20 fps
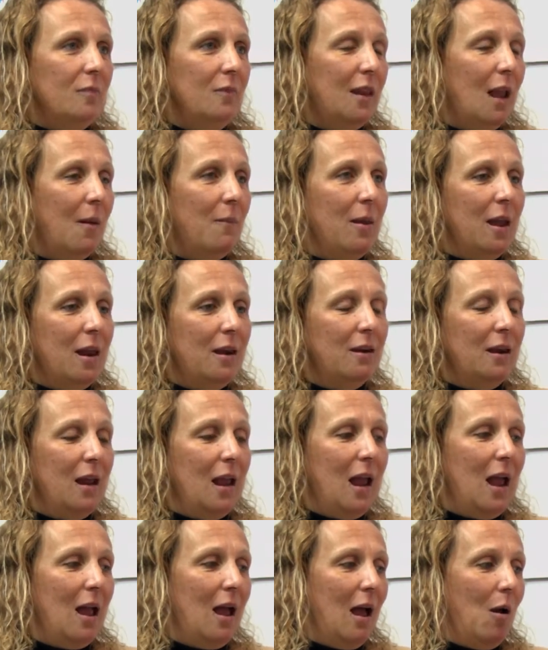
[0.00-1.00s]
también
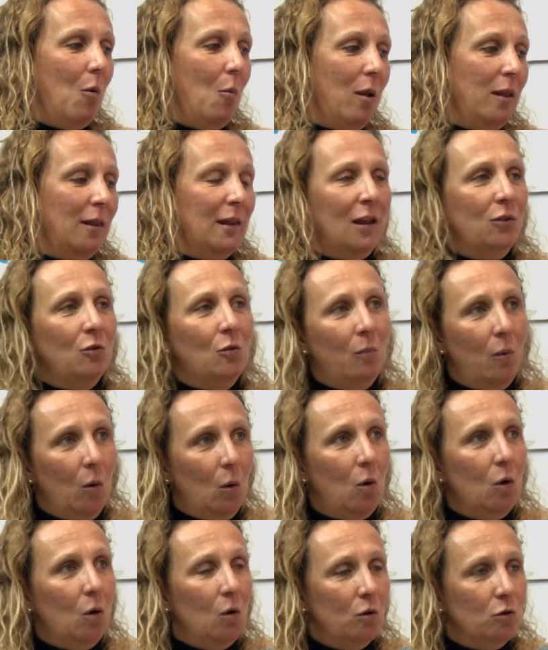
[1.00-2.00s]
eh, aumentando un
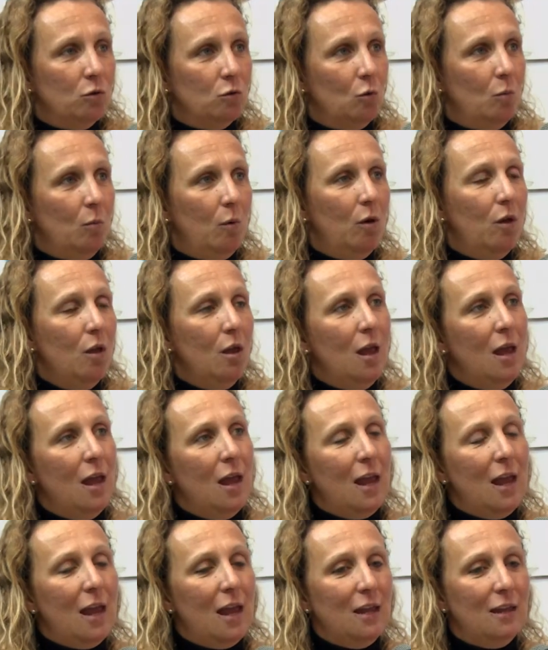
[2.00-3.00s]
poco el consumo,
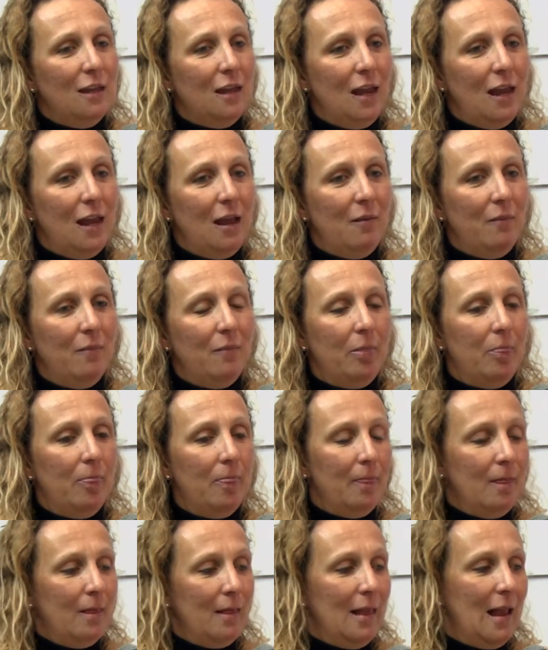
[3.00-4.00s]
este,
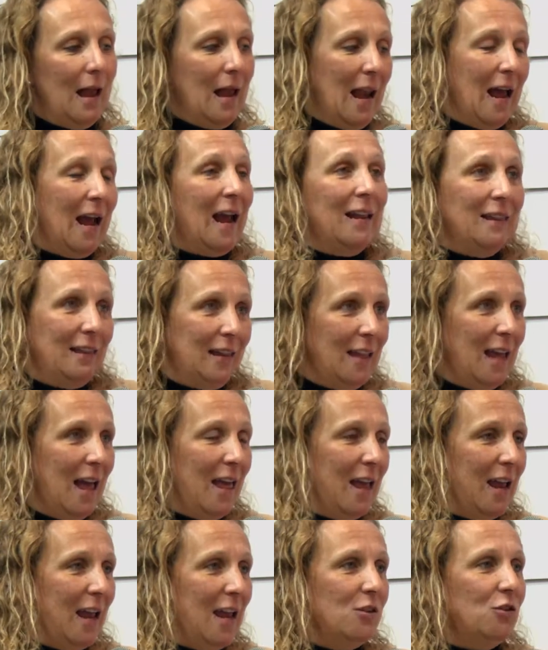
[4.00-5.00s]
la, cantidad
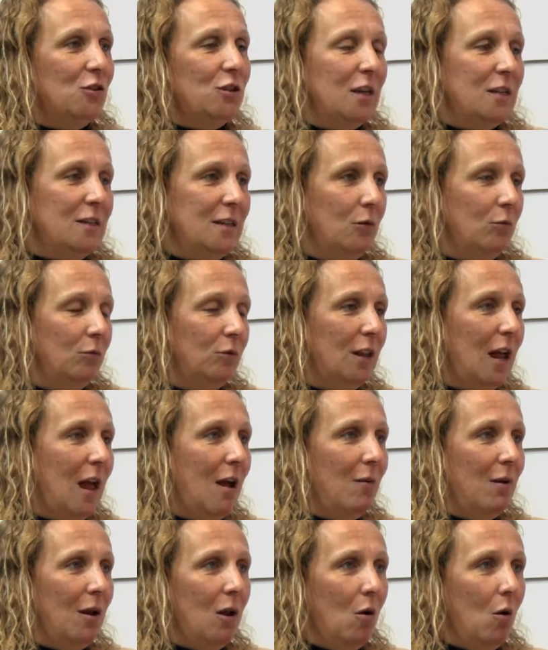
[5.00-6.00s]
de queso, ya sea
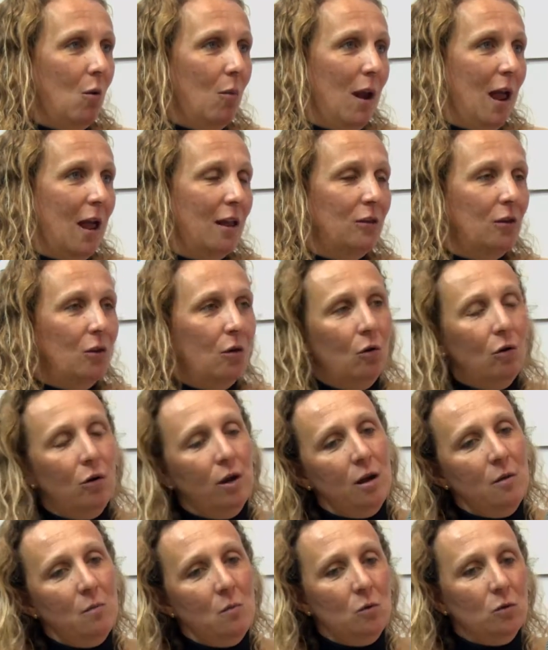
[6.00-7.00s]
untables o blandos o
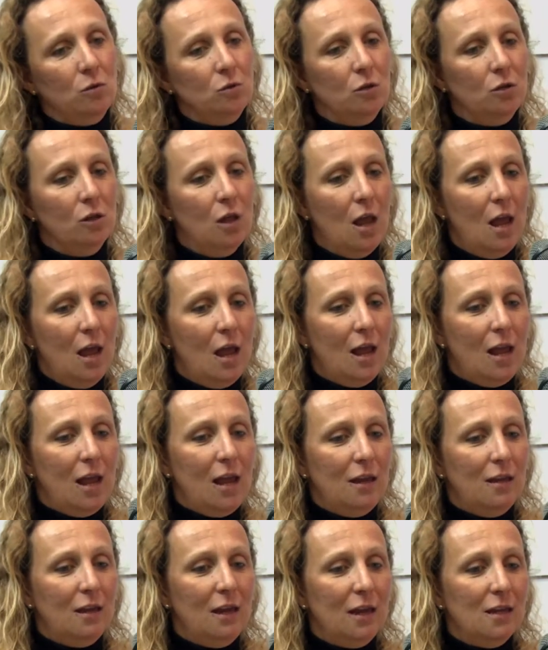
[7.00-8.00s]
cremosos,
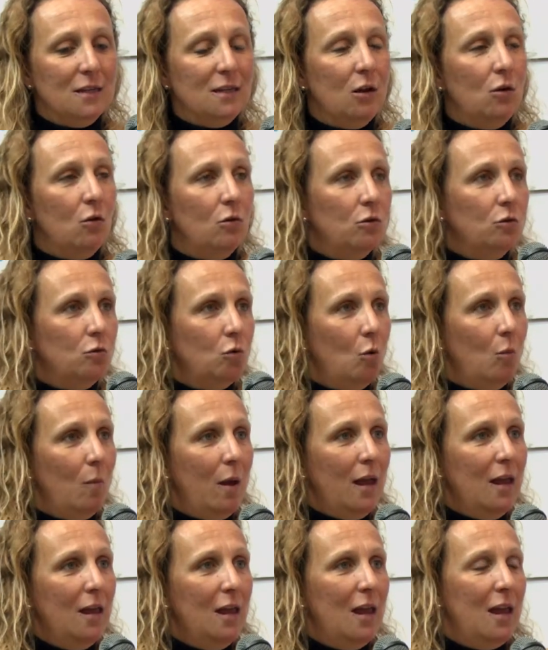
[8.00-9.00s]
este, que se
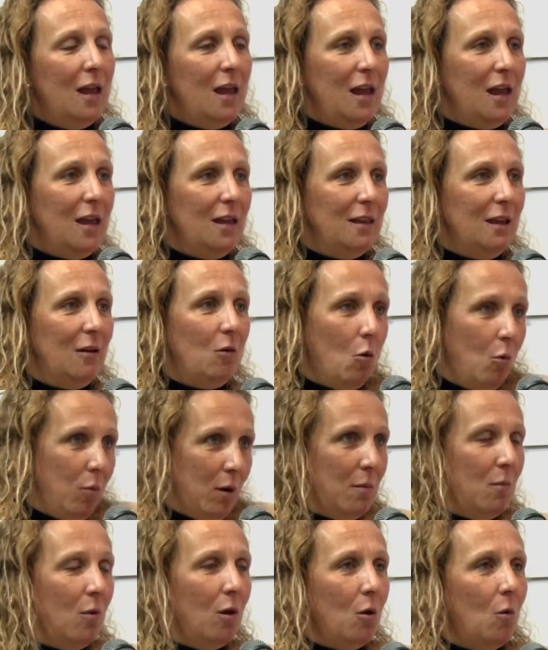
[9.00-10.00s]
consuma, este,
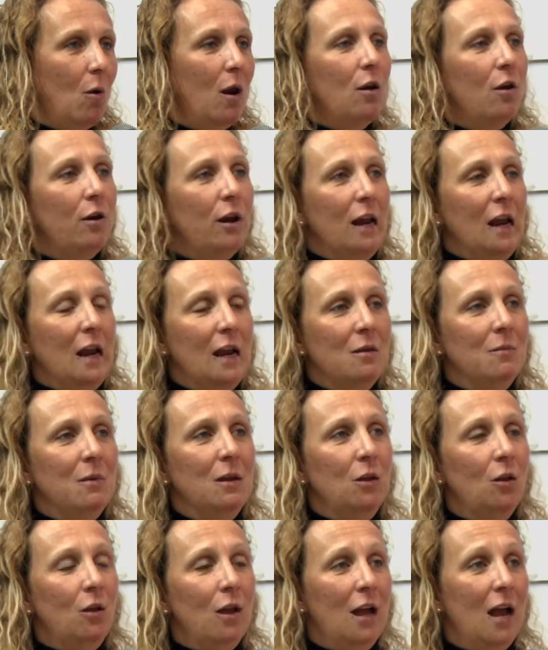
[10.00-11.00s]
cubrimos igual los
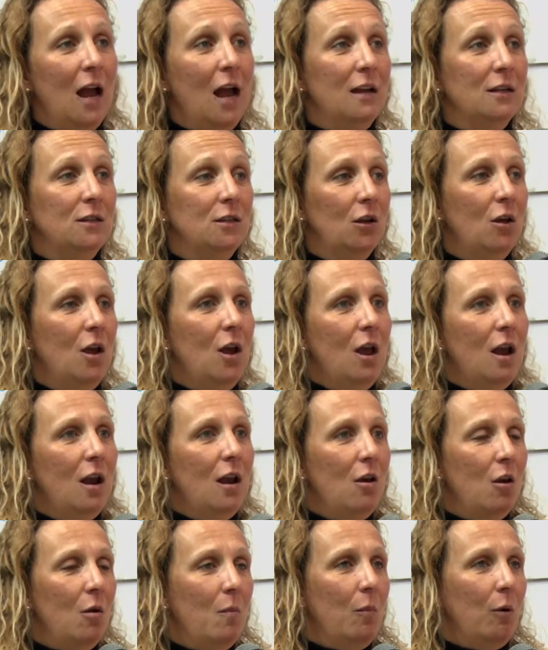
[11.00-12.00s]
requerimientos de calcio.
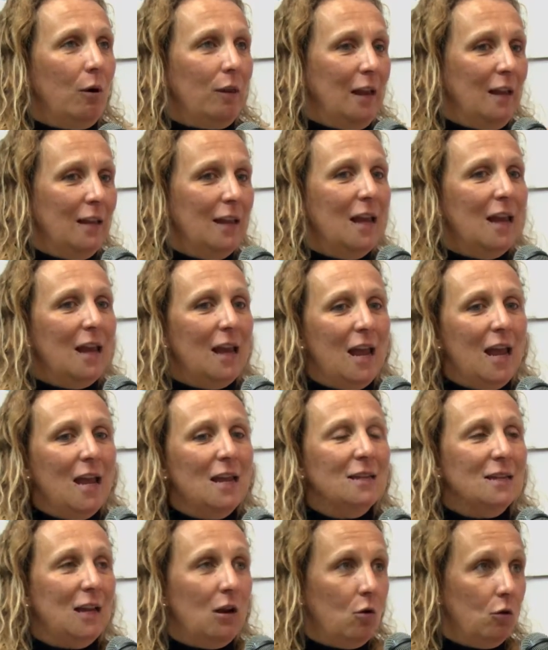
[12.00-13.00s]
Lo importante es
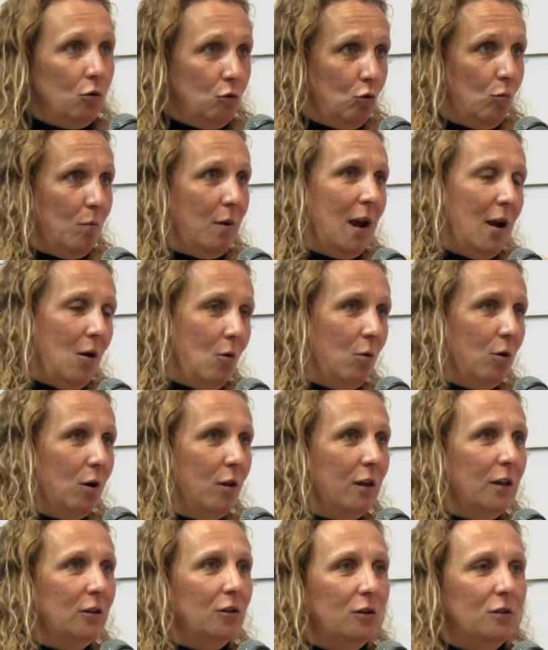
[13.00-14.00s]
que se consuman
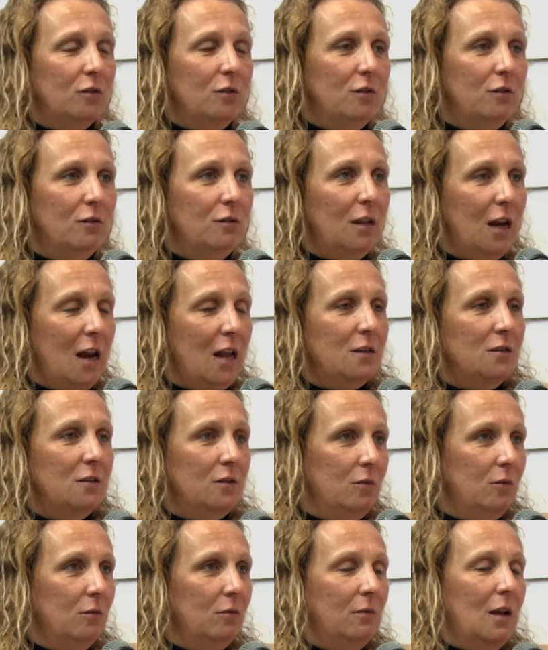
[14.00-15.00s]
algunos de estos
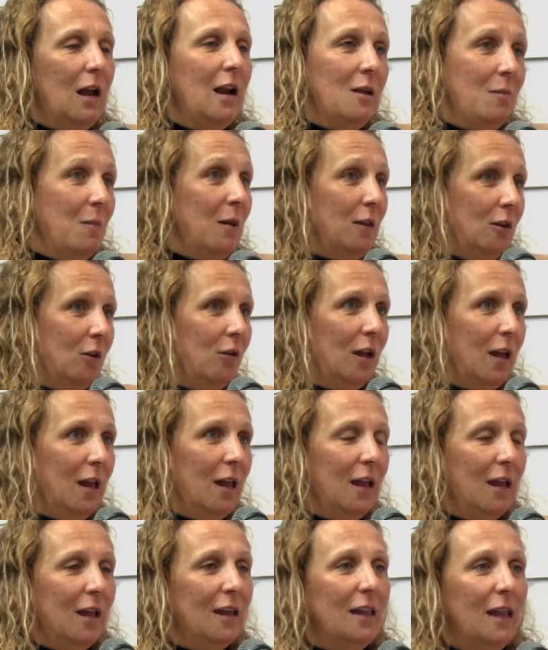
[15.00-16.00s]
tres mm, alimentos
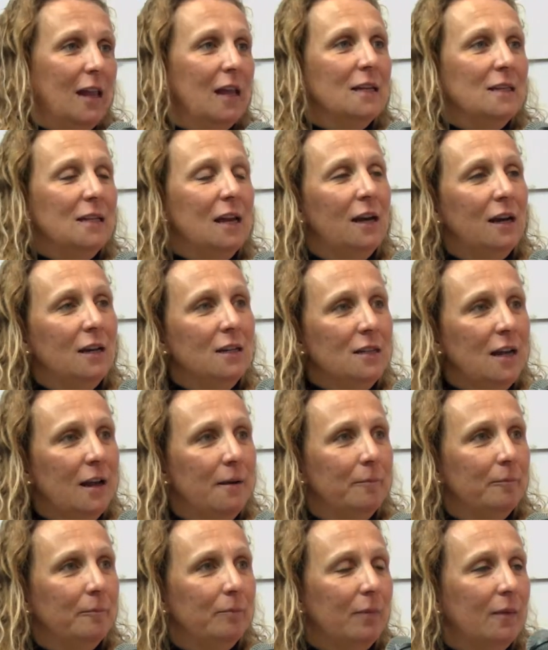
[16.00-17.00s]
que, te decía recién.